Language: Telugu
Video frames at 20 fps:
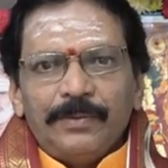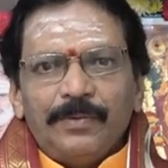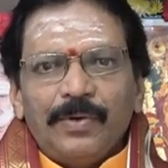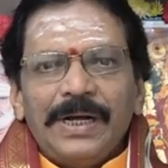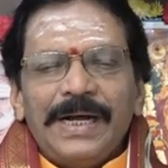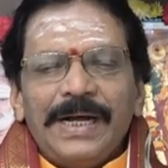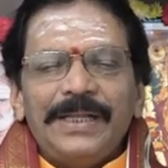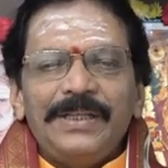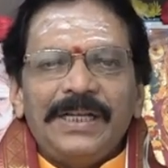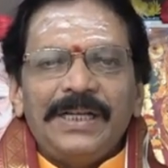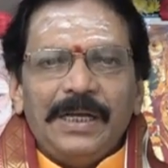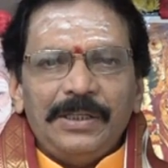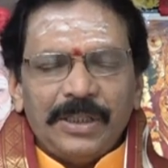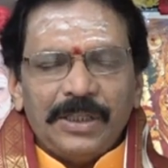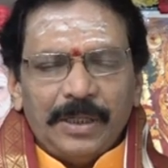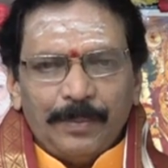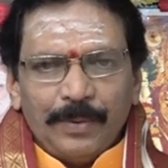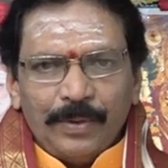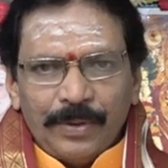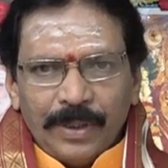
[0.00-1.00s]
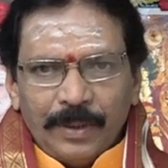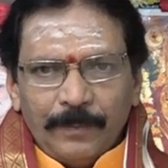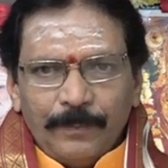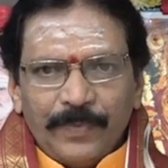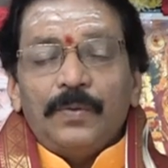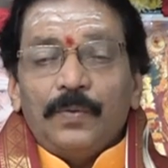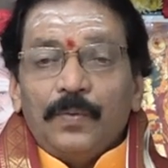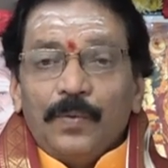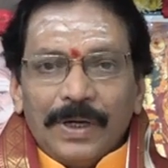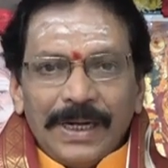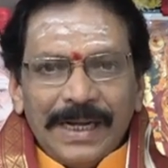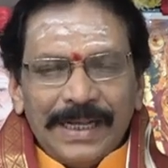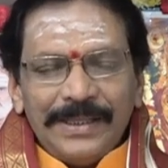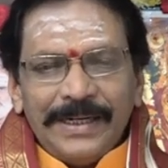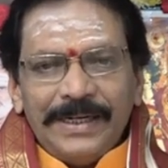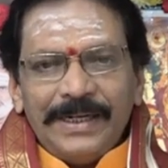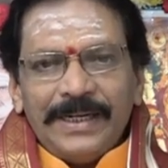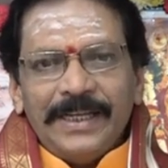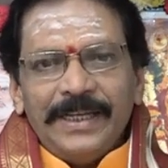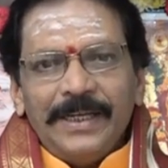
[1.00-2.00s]
ఉగాదిగా జరుపుకుంటాం ఉగాది
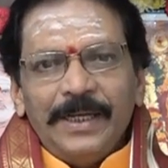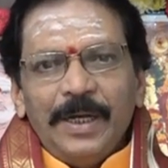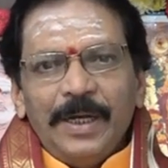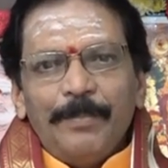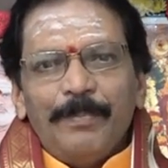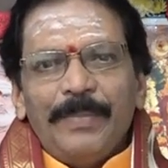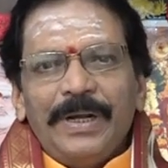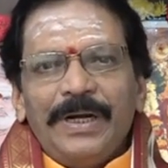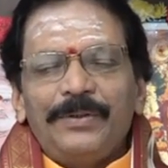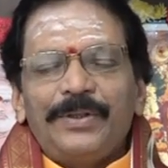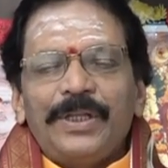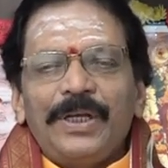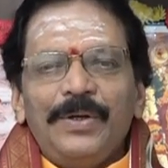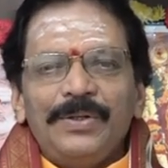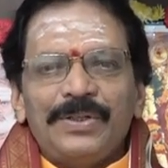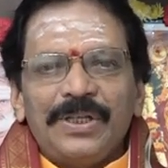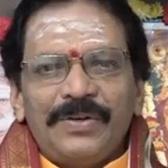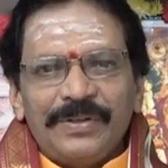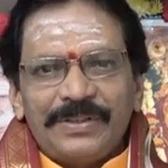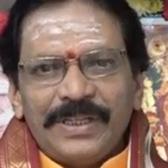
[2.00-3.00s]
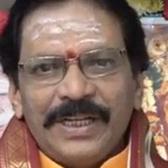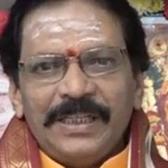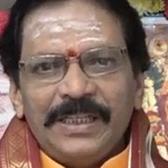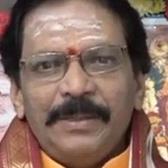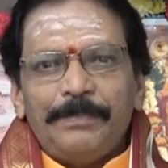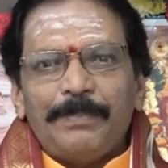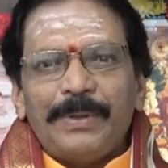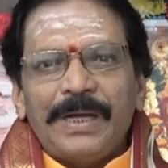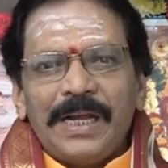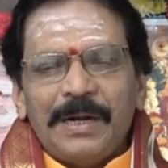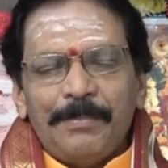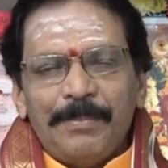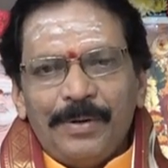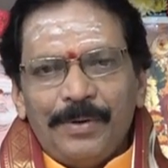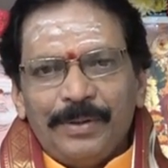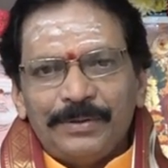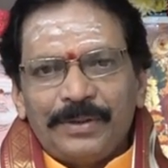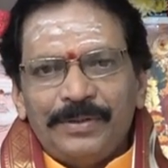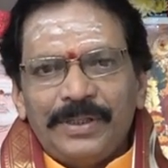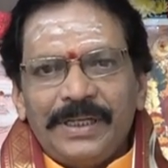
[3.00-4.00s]
అంటే మనకు తెలుగు సంవత్సరాది ప్రారంభం
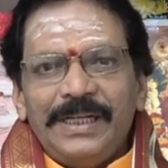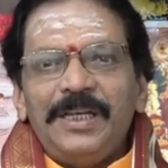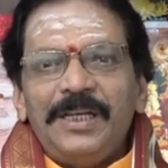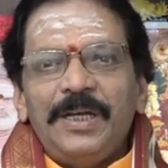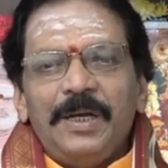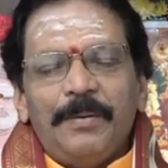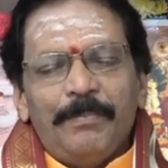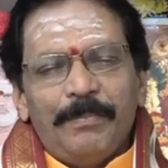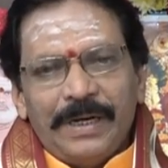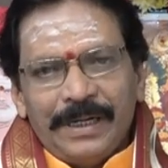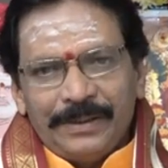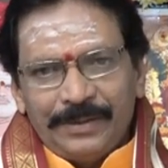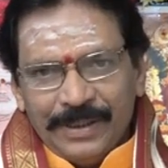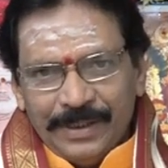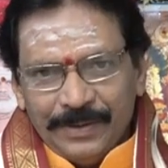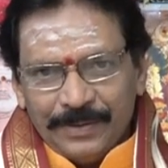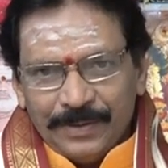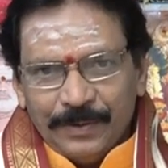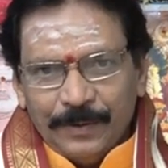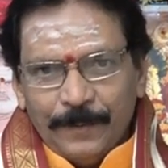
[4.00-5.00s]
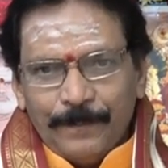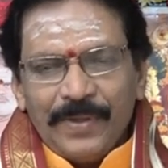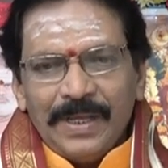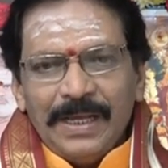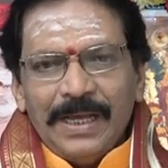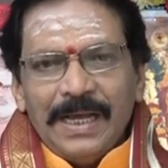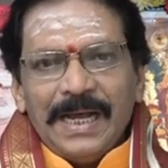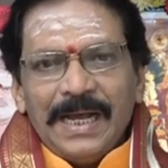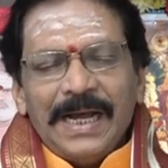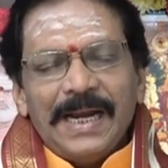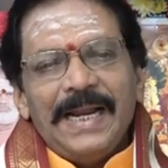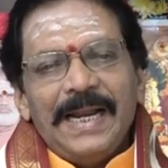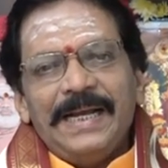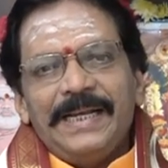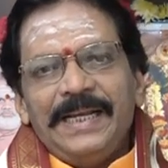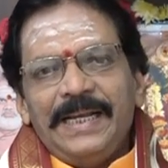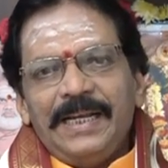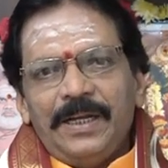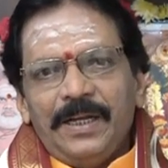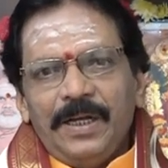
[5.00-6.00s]
అవుతుందని మనకు తెలుసు
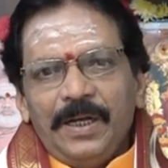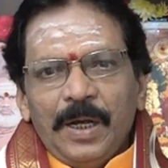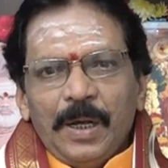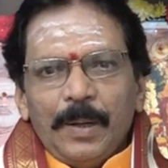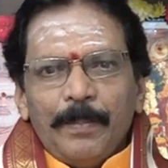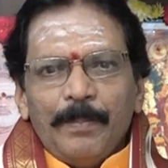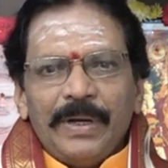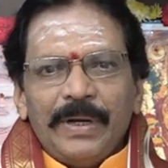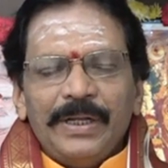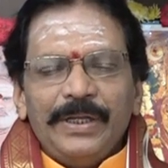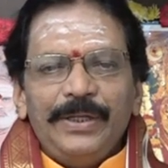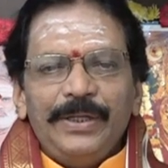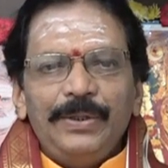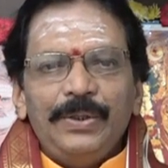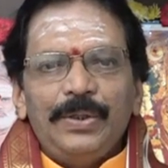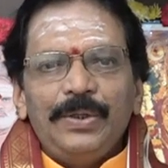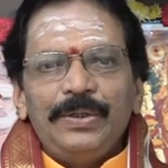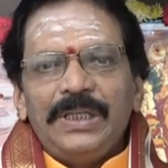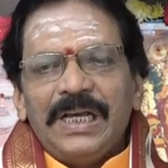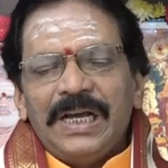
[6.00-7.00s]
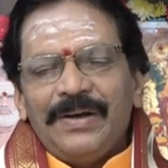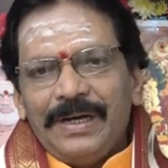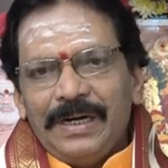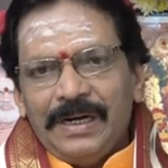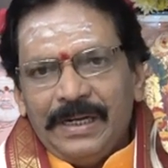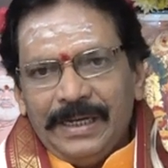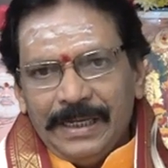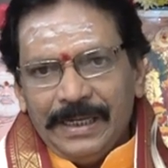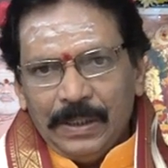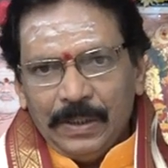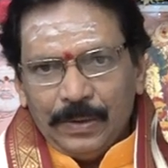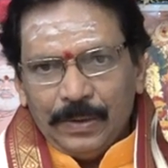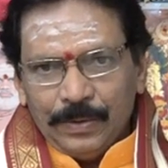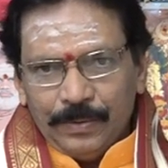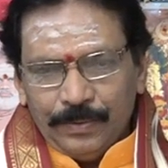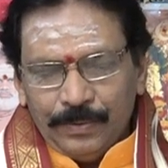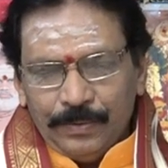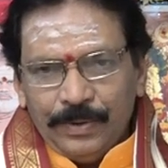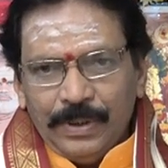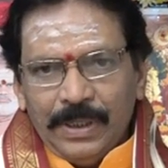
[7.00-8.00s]
అలాగే మన హిందూ
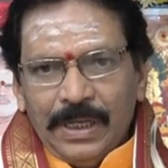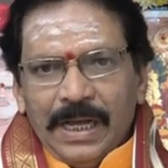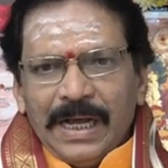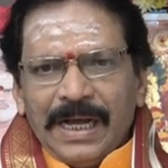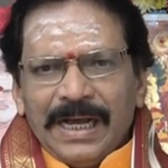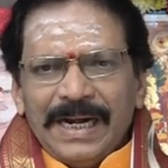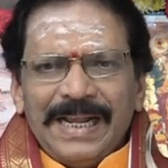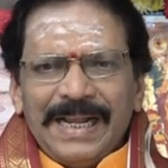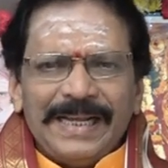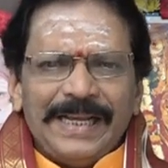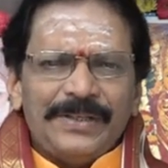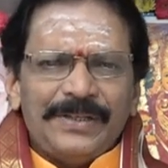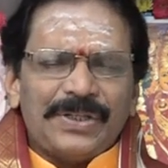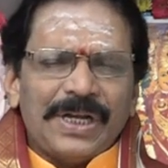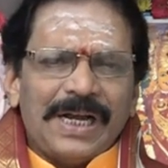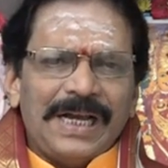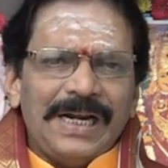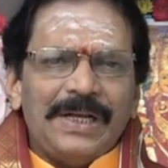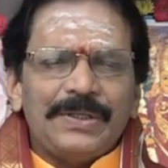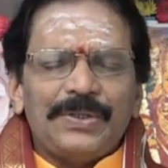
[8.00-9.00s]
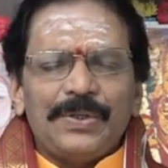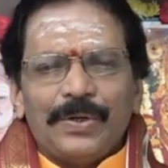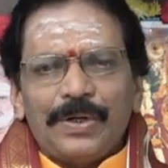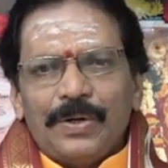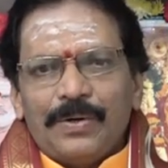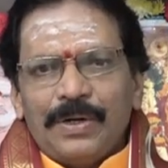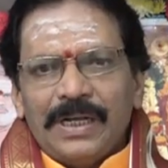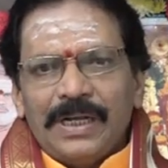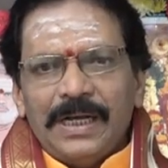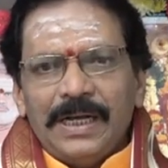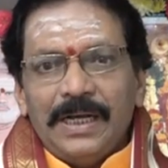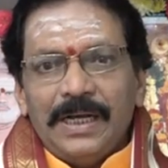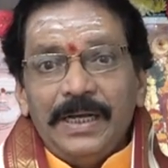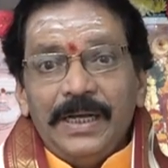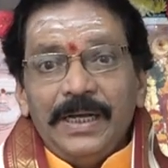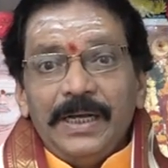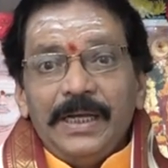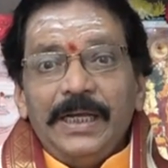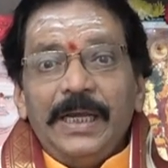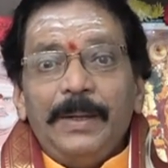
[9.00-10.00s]
దేవాలయాల్లోనూ అలాగే చాలా చోట్ల కూడా
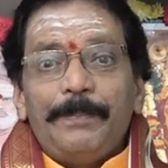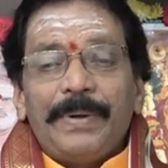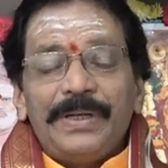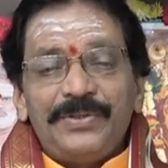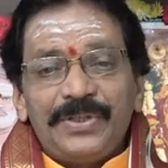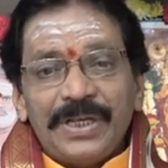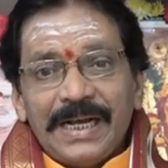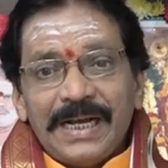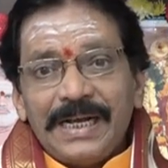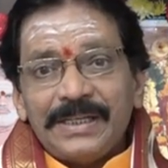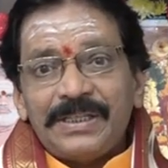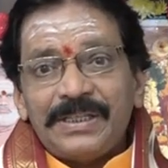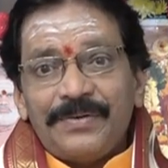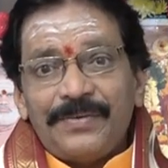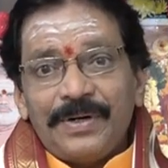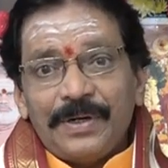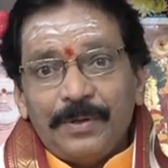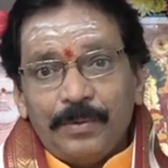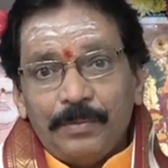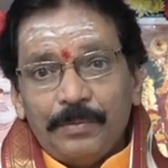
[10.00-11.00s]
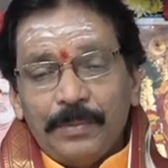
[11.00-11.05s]
ఈ పంచాంగ శ్రవణం